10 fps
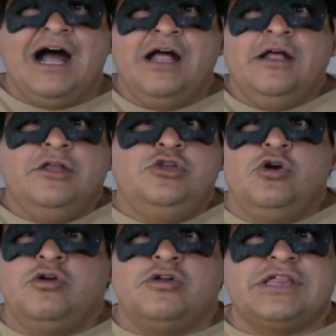Yo no
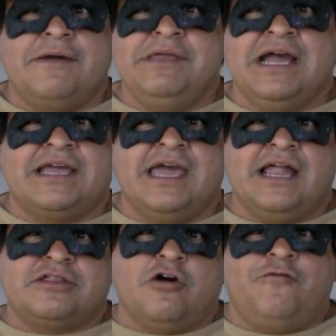sabía que era
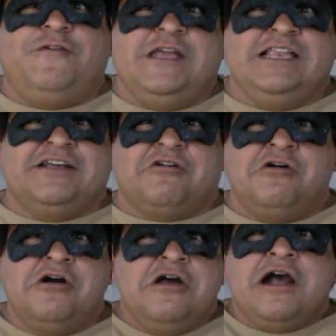sofílico.
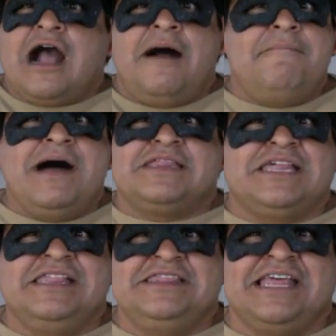Jamás
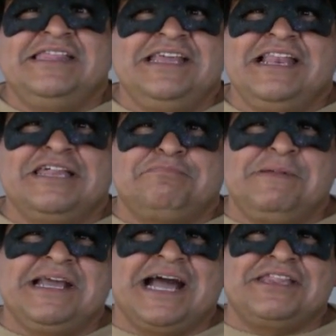entendí la
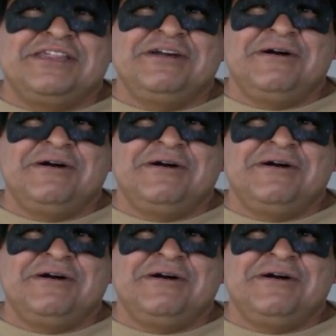explicación.